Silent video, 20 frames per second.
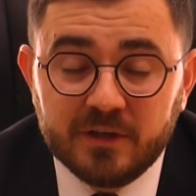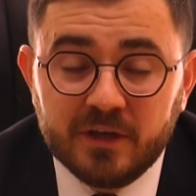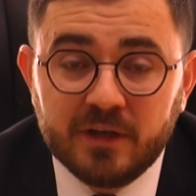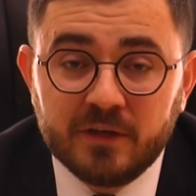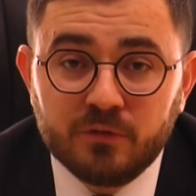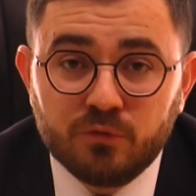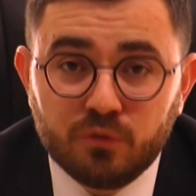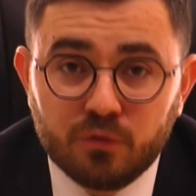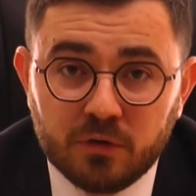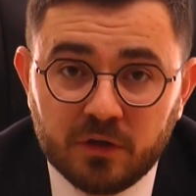
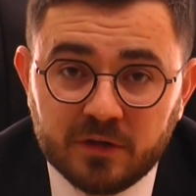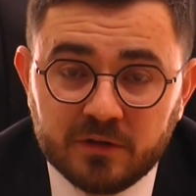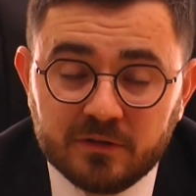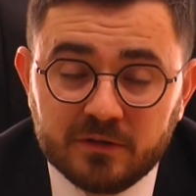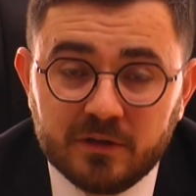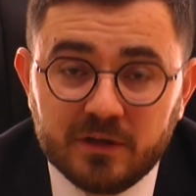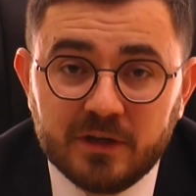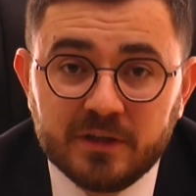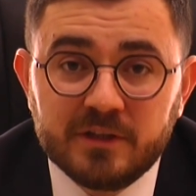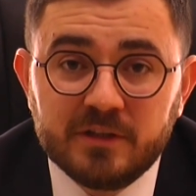yani
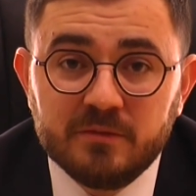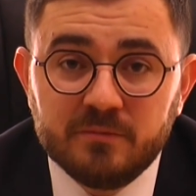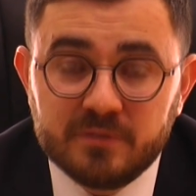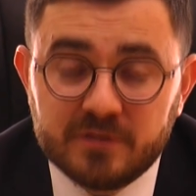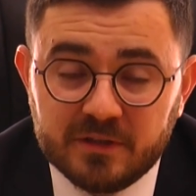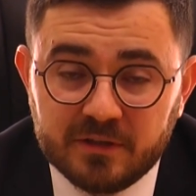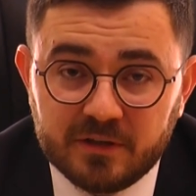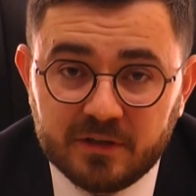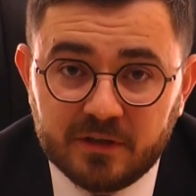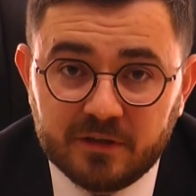dolandırılan
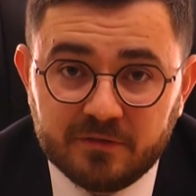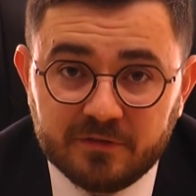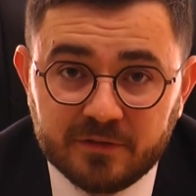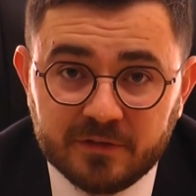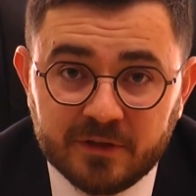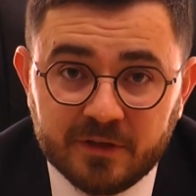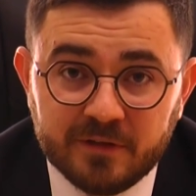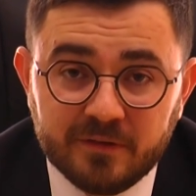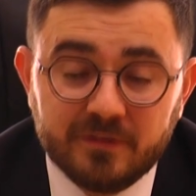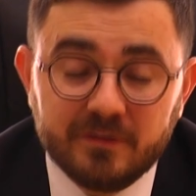kimse
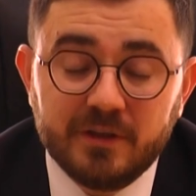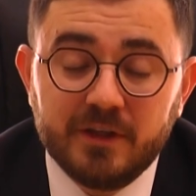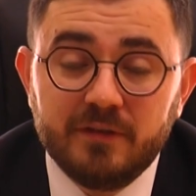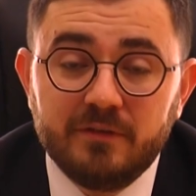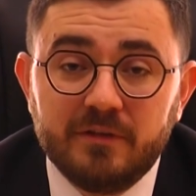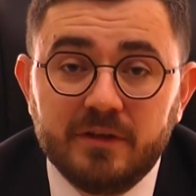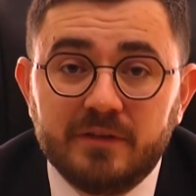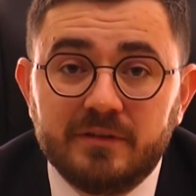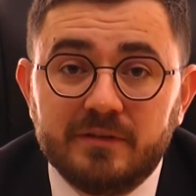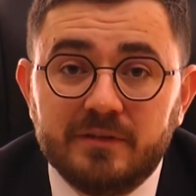tarafından
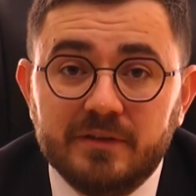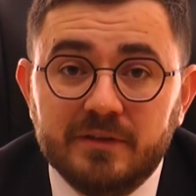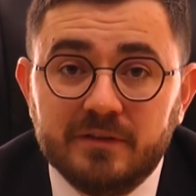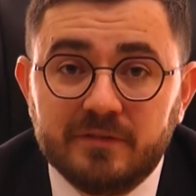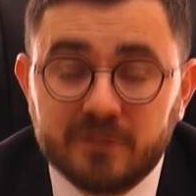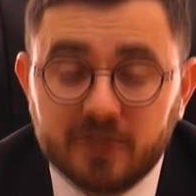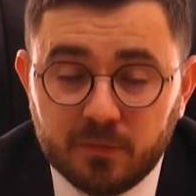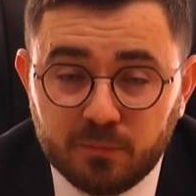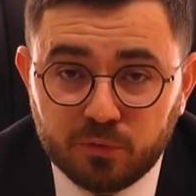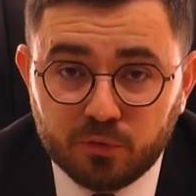
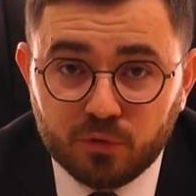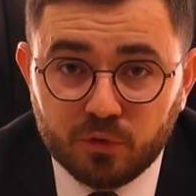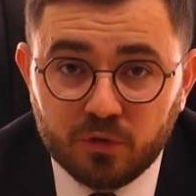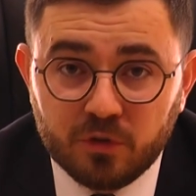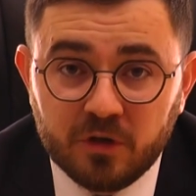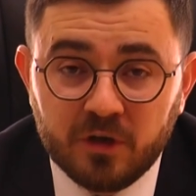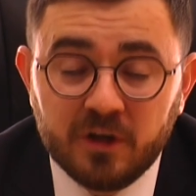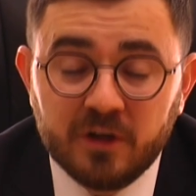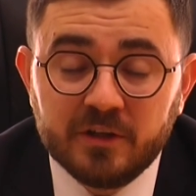devrettiği tapu,